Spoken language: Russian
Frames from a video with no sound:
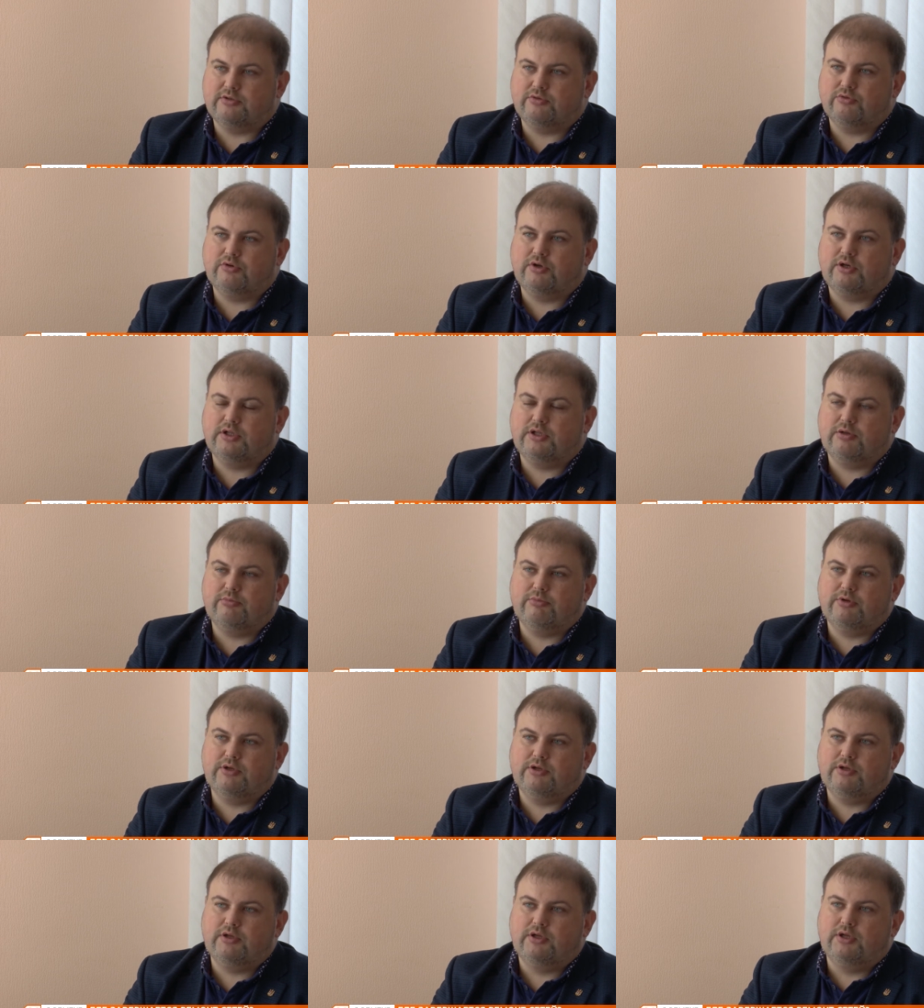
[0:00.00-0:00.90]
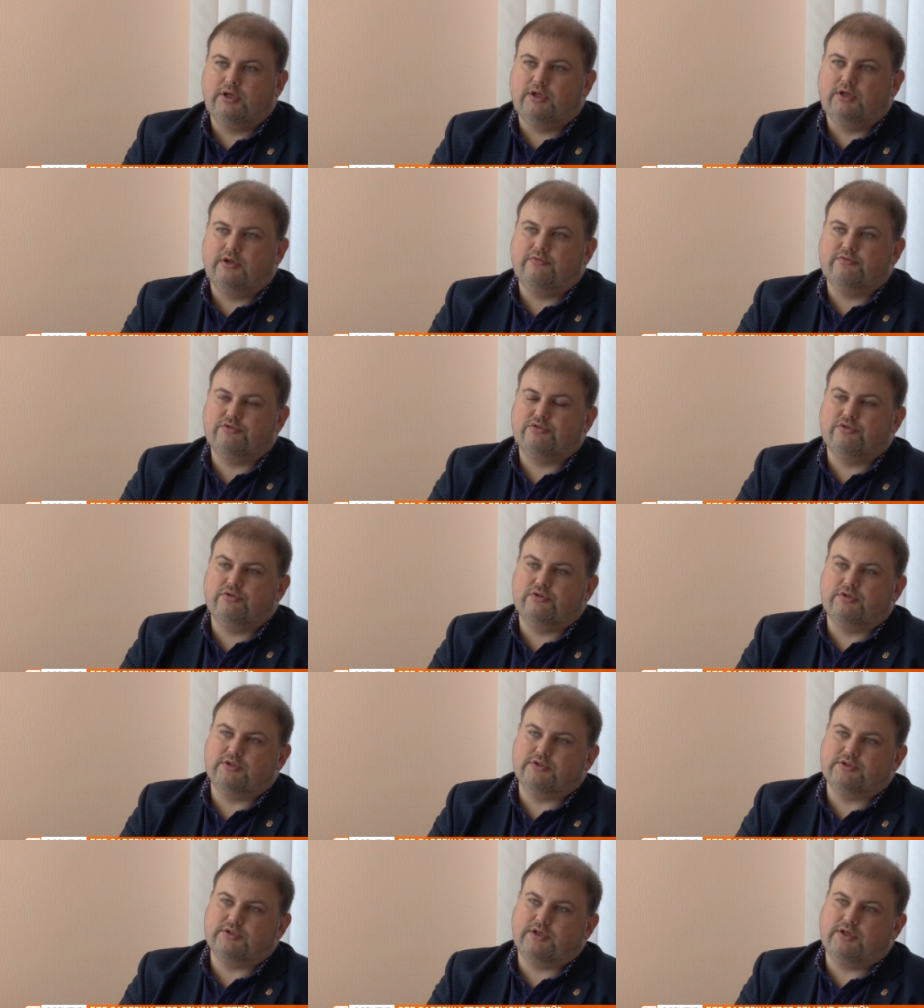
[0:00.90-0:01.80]
Но когда мы все
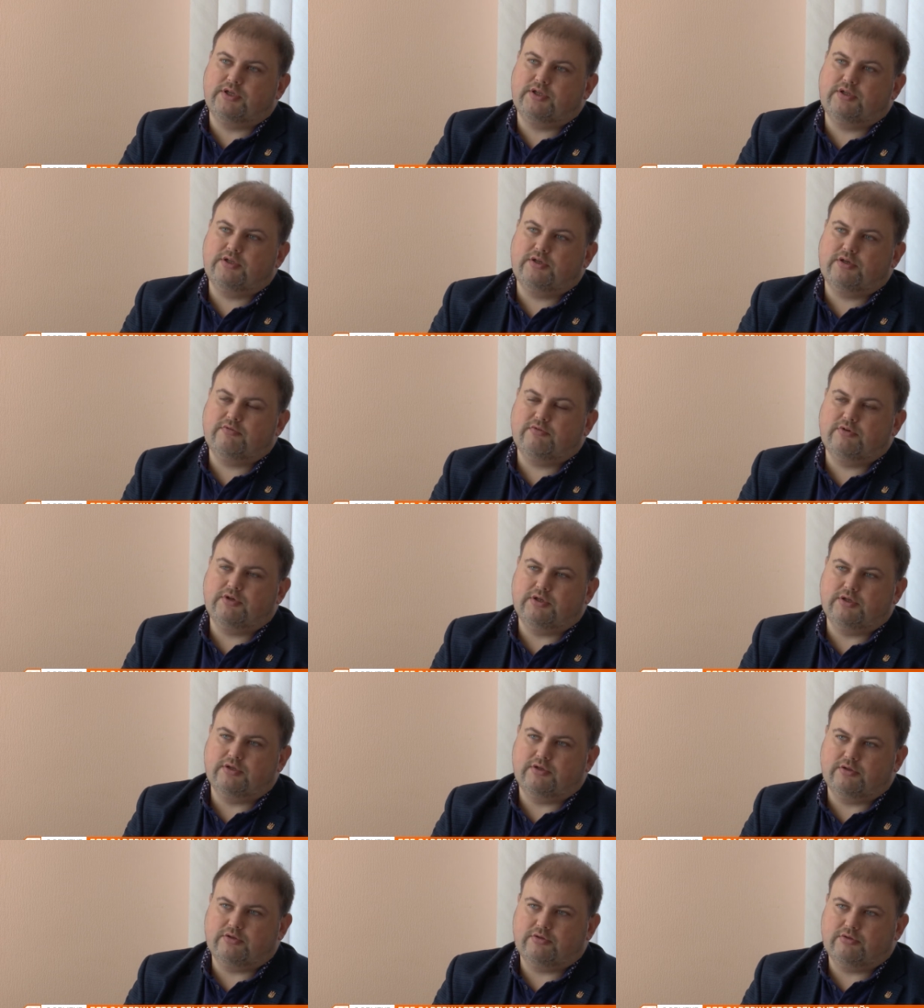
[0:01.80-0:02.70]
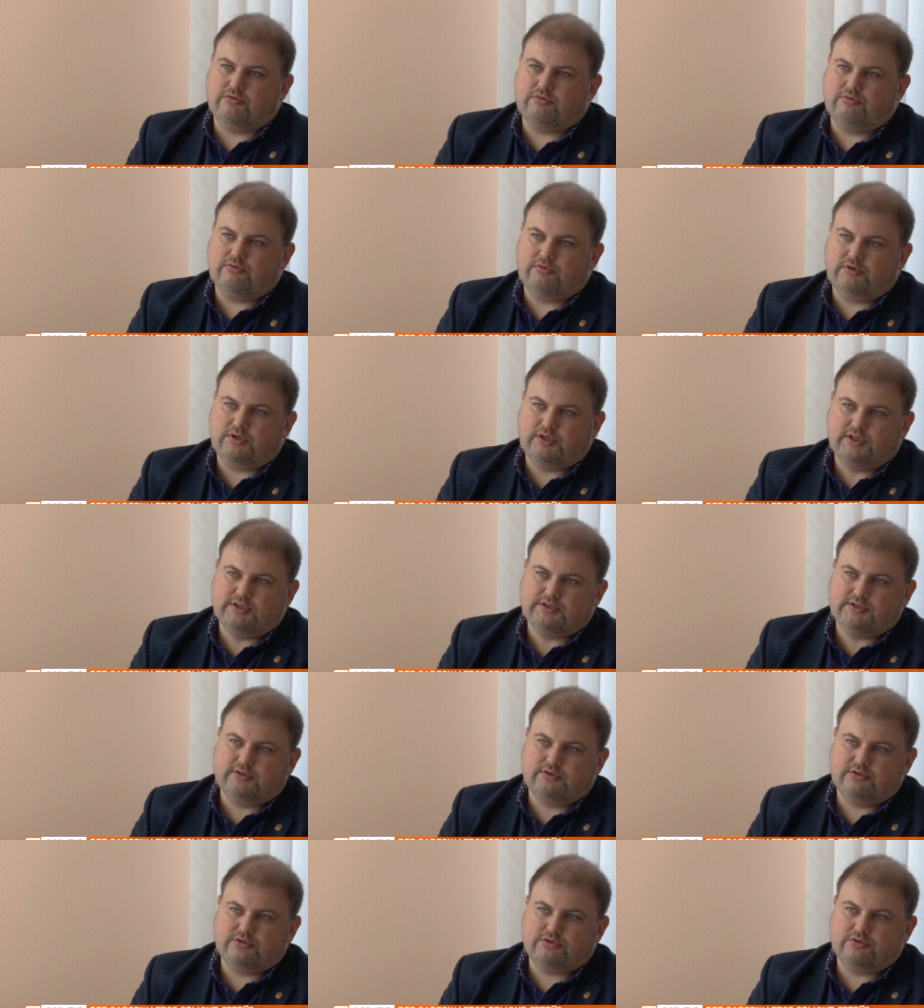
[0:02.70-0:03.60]
это сориентировали, то
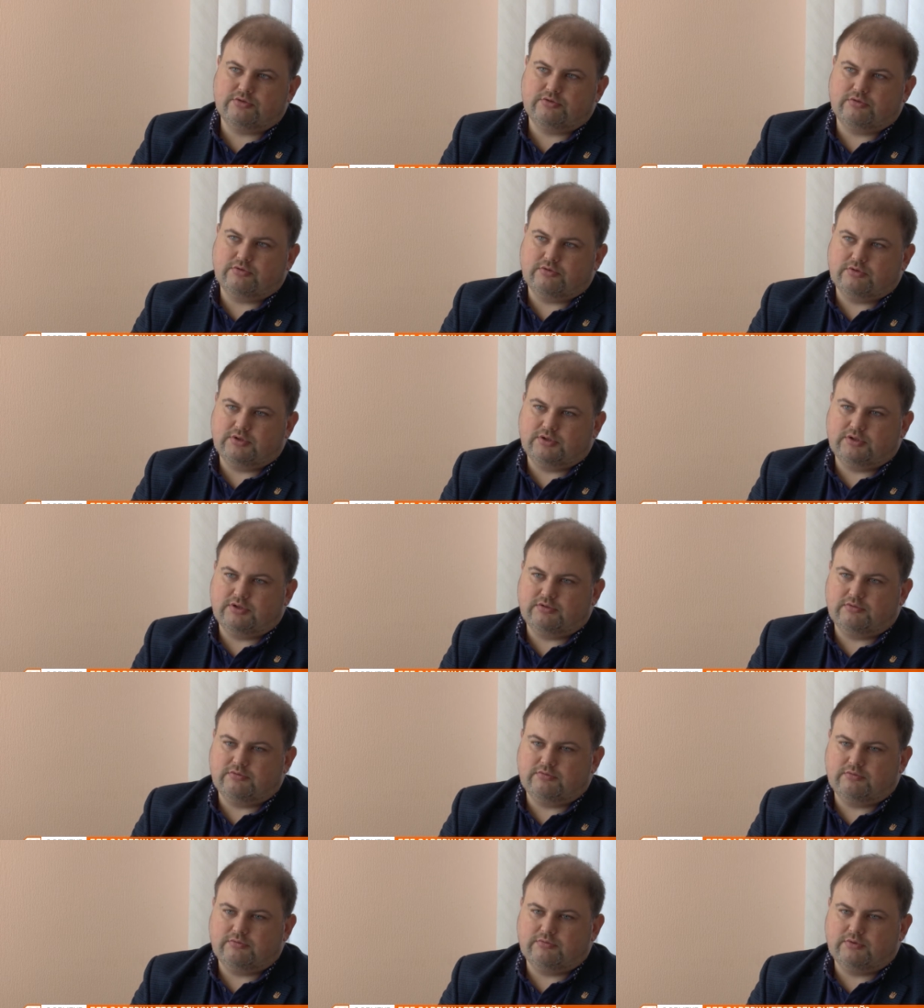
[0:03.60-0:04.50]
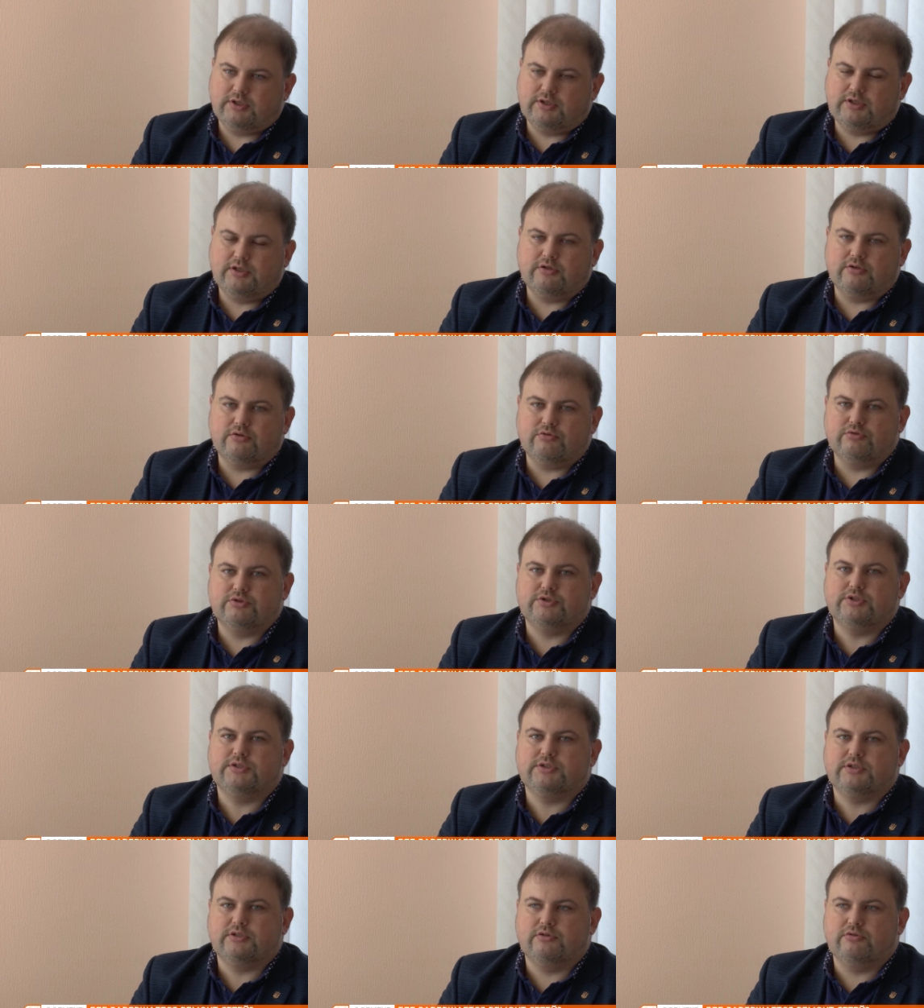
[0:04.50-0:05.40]
оказалось, что на данных
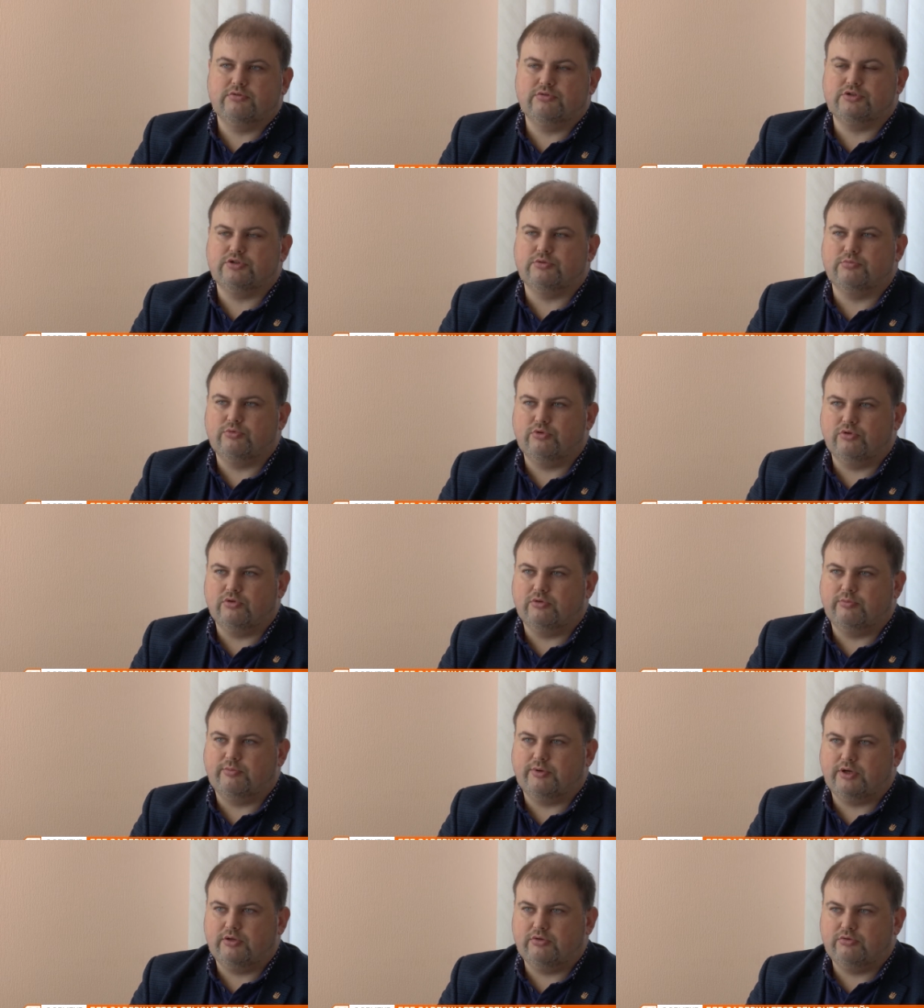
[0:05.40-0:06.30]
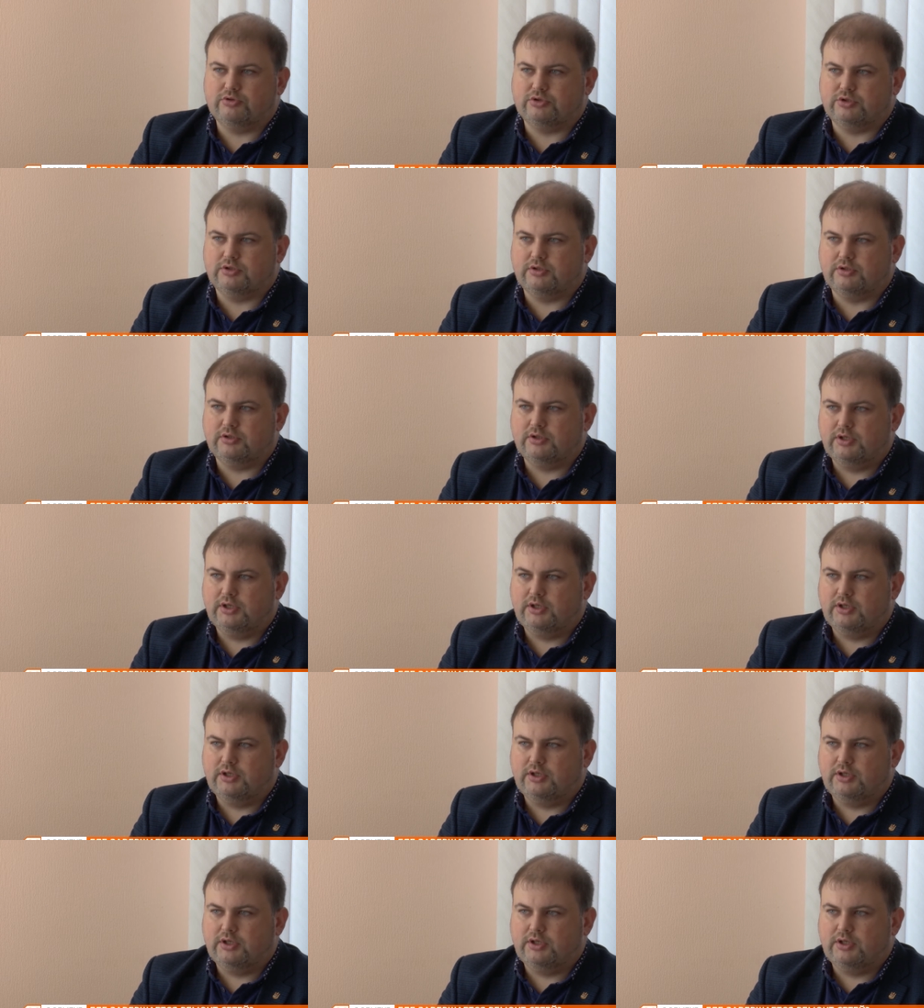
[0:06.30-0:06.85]
участках очень много проложено